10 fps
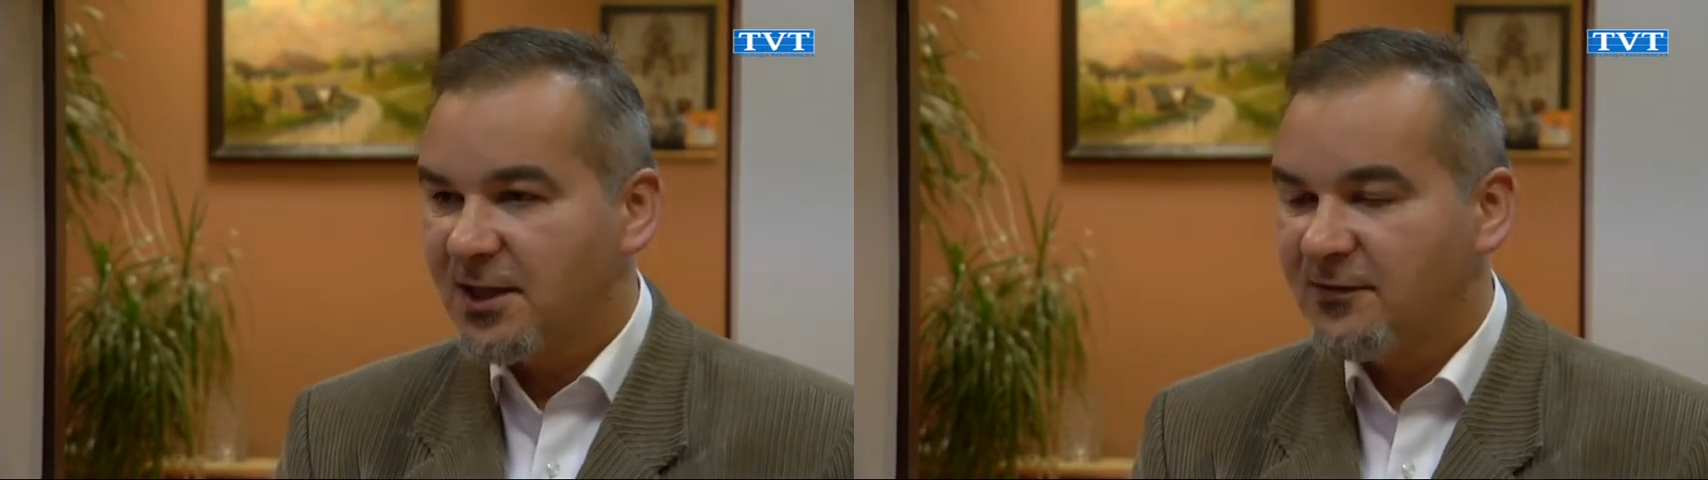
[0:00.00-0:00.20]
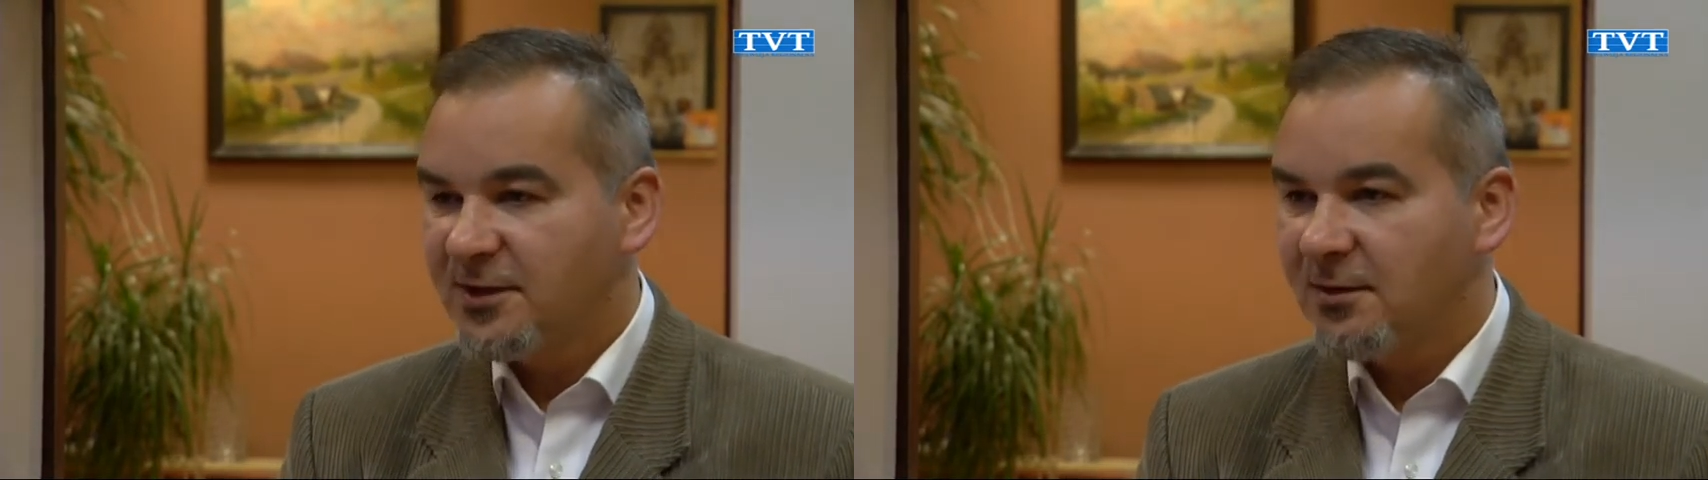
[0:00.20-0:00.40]

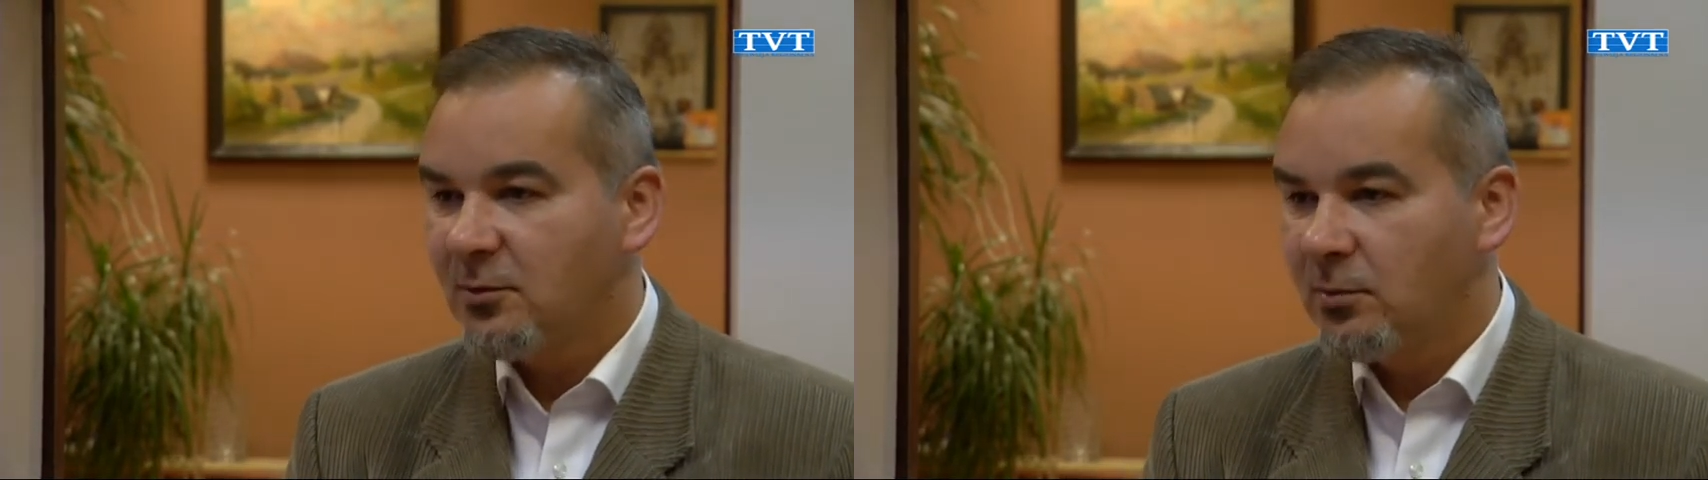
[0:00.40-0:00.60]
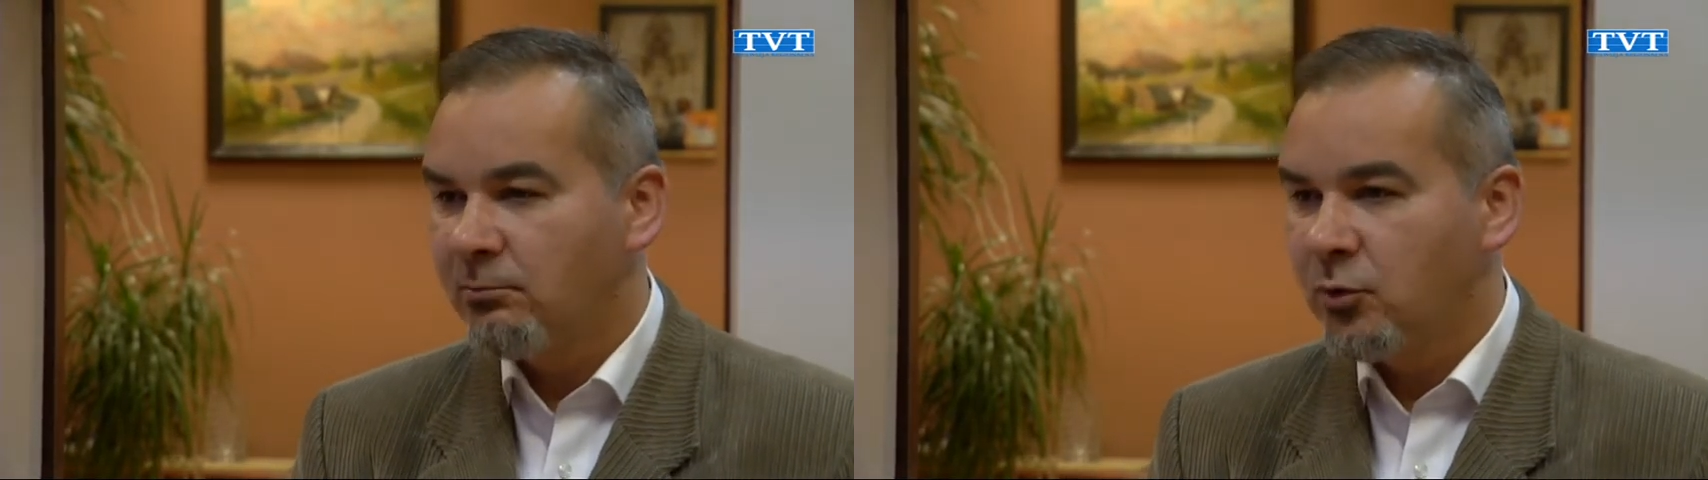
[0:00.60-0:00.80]
i wtedy
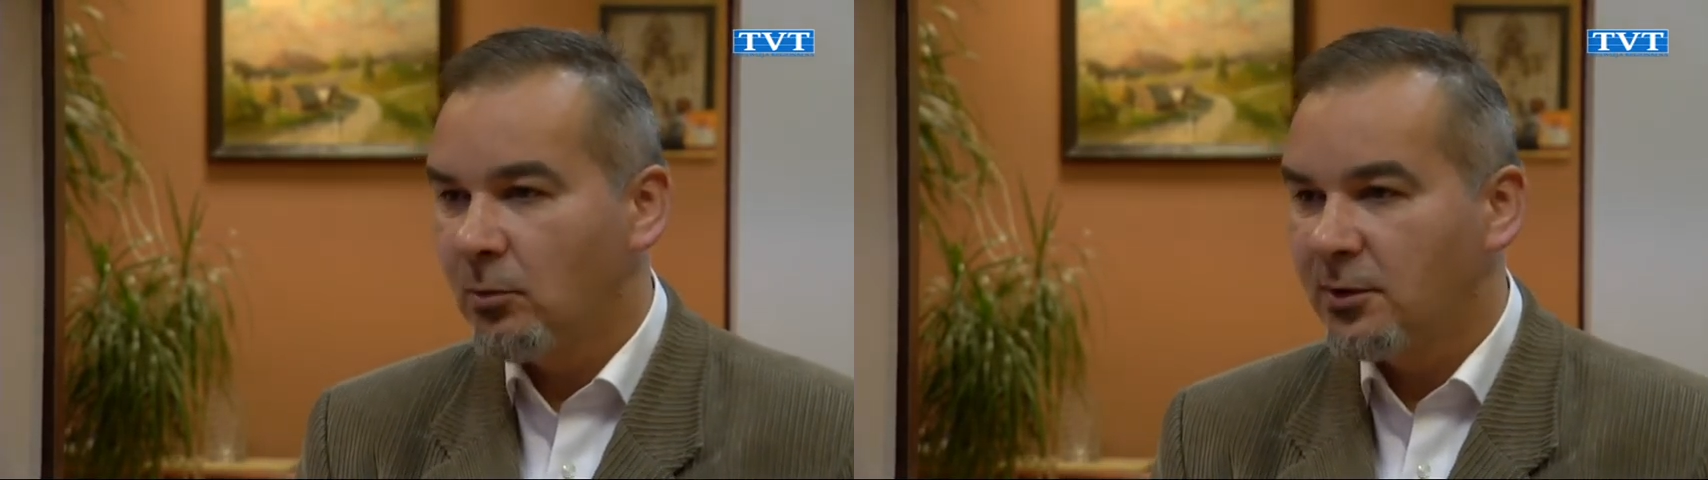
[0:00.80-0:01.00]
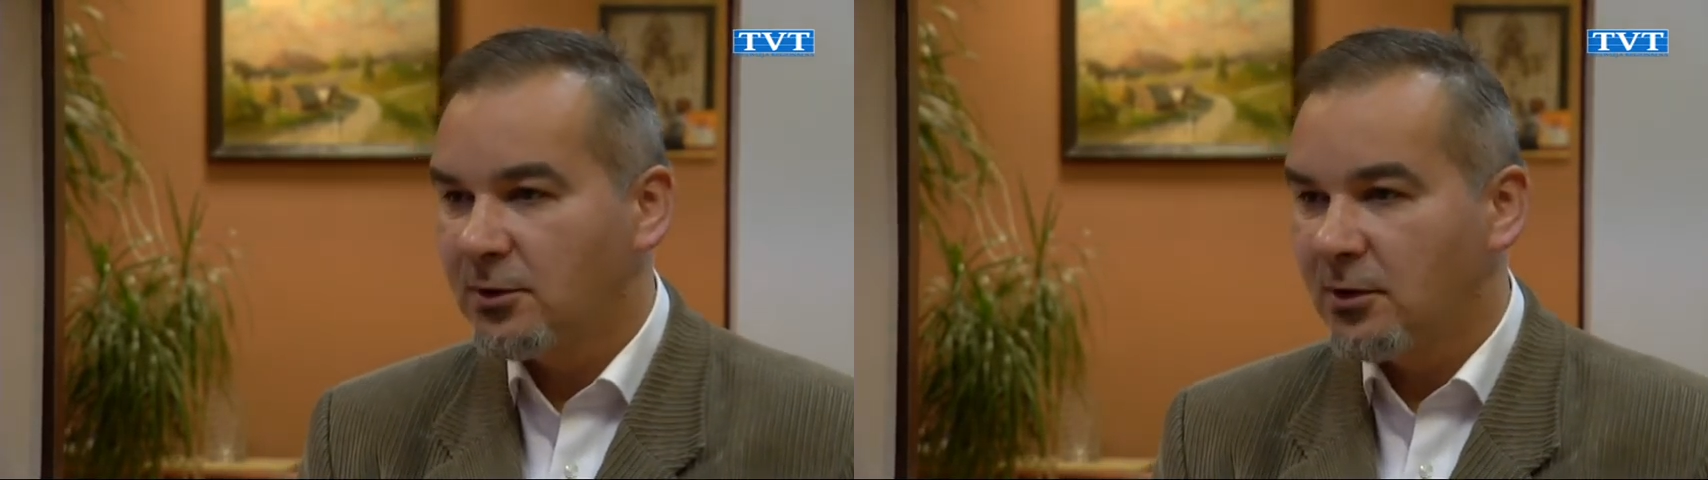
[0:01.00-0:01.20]
był
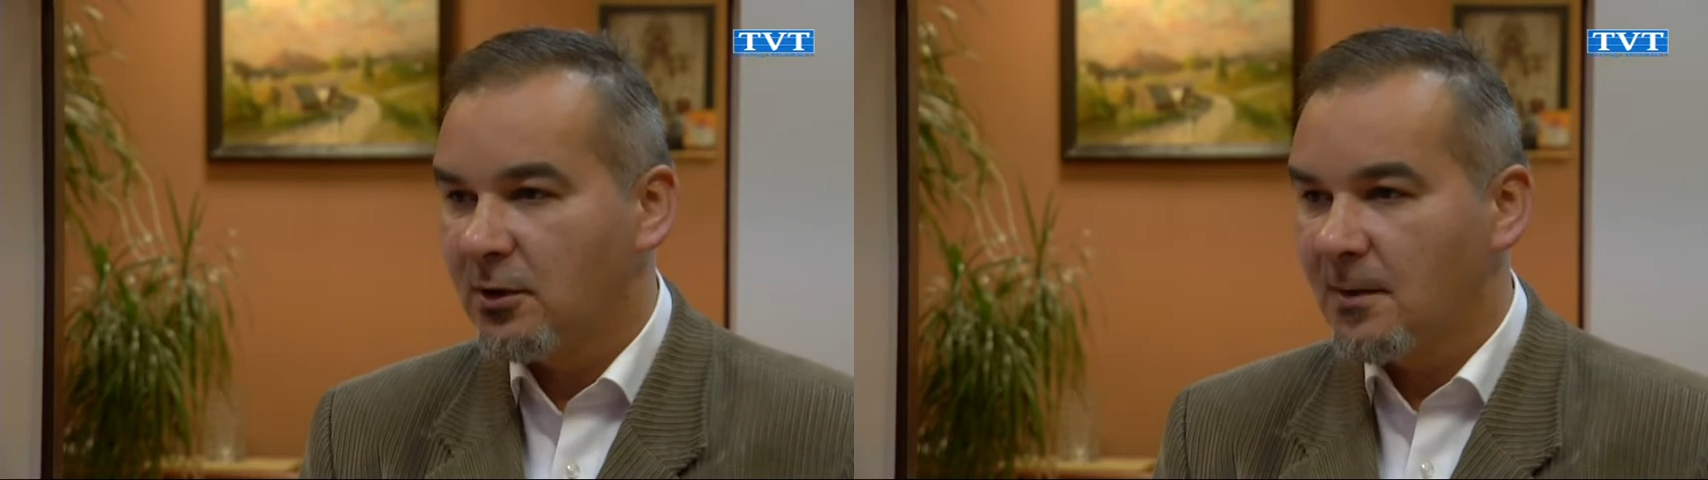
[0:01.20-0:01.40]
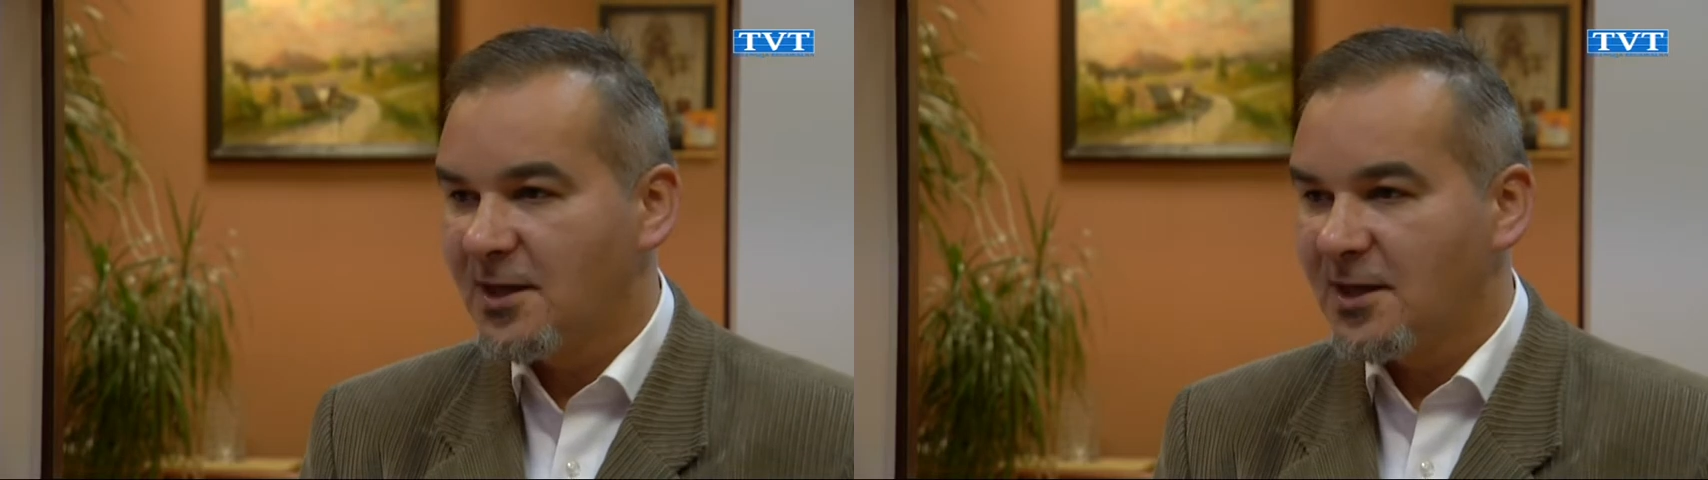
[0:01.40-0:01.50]
byłoby to